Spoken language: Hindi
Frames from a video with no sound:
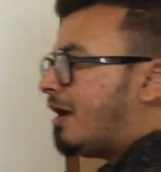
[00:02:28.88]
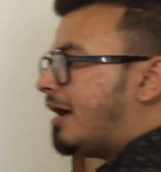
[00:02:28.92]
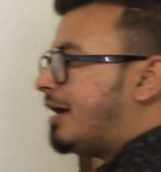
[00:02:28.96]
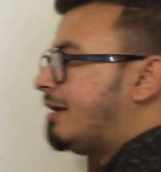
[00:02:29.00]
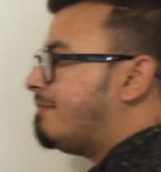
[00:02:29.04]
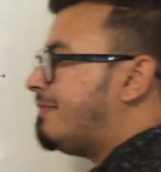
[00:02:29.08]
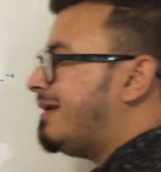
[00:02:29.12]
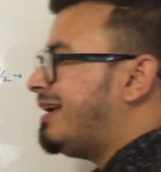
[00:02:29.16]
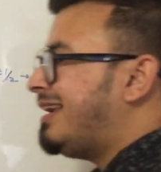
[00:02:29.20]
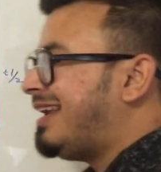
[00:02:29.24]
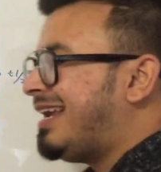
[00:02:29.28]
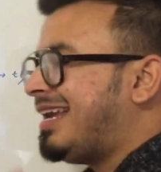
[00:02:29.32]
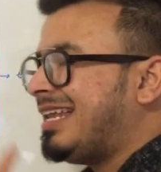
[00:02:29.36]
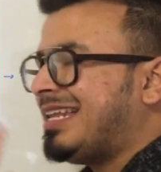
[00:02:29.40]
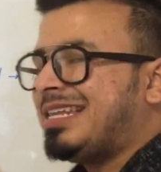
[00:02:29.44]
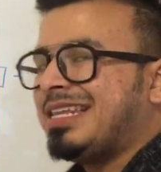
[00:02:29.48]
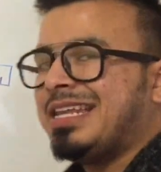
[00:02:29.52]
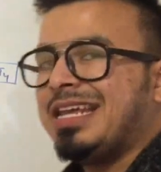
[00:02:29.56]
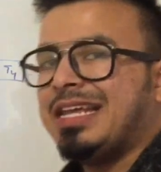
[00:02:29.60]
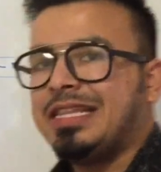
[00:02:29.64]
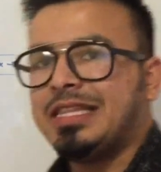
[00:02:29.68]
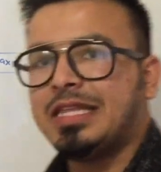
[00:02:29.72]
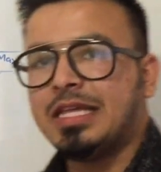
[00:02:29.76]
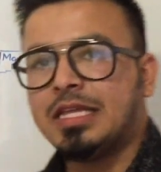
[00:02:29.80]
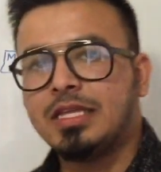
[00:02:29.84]
ब्लड में
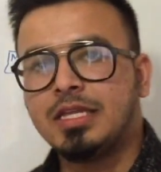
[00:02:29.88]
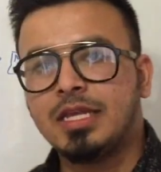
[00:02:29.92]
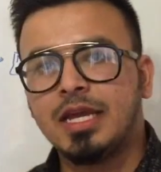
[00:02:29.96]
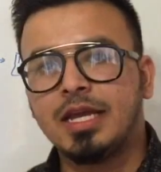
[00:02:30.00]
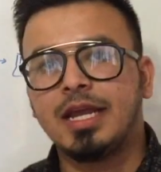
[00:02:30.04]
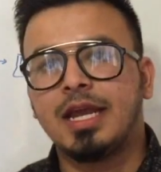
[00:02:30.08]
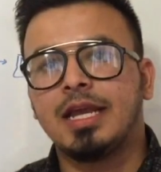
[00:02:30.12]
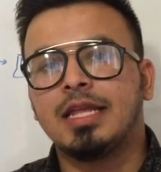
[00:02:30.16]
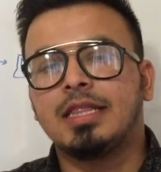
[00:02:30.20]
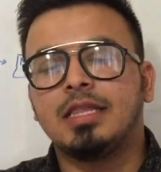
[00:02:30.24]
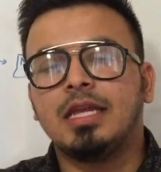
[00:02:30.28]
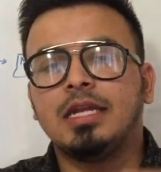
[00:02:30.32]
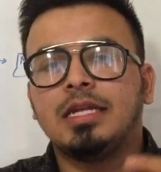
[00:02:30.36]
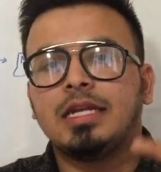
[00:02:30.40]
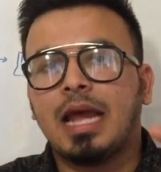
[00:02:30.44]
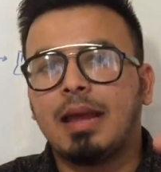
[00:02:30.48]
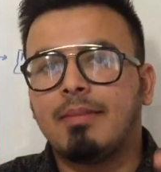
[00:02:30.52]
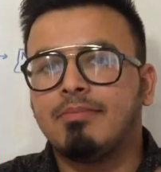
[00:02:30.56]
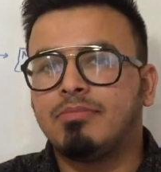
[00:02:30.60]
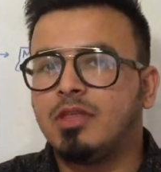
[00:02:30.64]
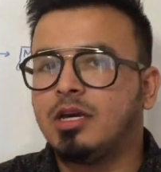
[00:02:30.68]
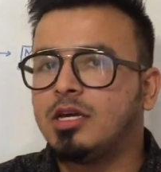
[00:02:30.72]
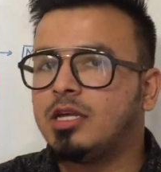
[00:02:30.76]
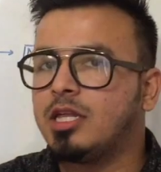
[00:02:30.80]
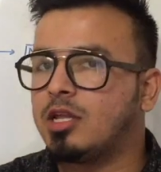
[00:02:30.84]
कितने दिन या कितने
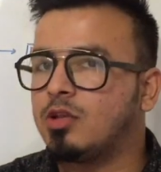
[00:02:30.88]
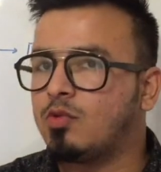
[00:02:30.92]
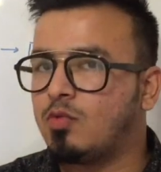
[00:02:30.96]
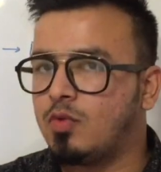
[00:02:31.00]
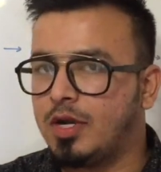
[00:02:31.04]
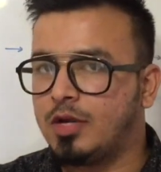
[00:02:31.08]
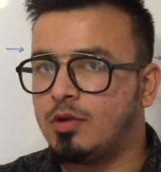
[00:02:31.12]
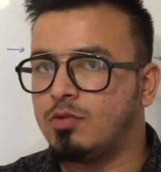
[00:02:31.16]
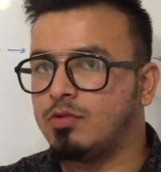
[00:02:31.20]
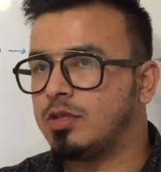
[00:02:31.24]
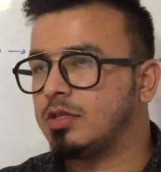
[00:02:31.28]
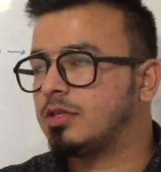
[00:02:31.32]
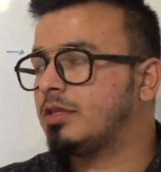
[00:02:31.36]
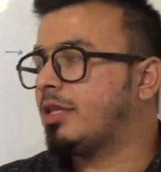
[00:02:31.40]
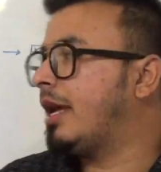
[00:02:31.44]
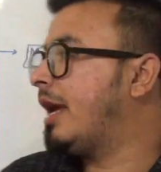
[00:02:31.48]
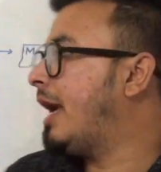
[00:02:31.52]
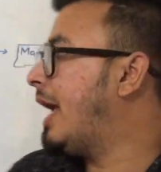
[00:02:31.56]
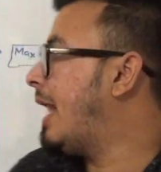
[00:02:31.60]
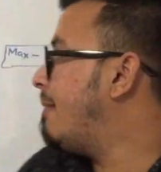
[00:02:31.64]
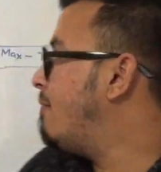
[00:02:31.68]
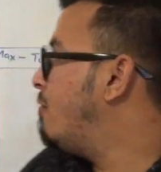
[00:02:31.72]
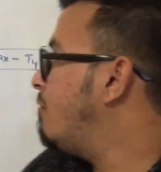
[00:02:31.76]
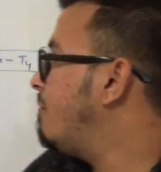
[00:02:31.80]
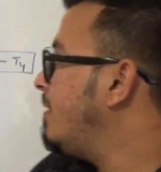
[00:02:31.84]
टाइम तक सर्कुलेट हो सकता है
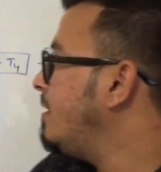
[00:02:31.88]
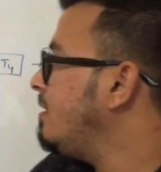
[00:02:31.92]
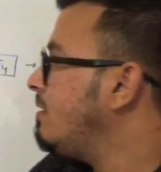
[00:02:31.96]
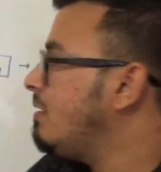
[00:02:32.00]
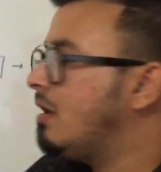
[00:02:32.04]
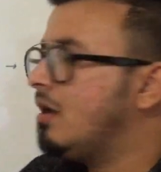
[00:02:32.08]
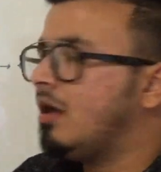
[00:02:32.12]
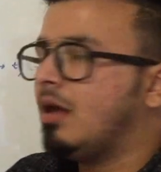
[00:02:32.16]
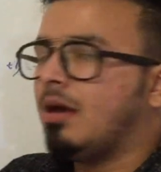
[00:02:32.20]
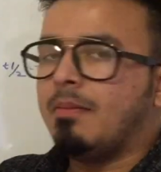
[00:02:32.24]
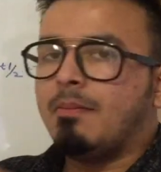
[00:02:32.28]
एल्बुमिन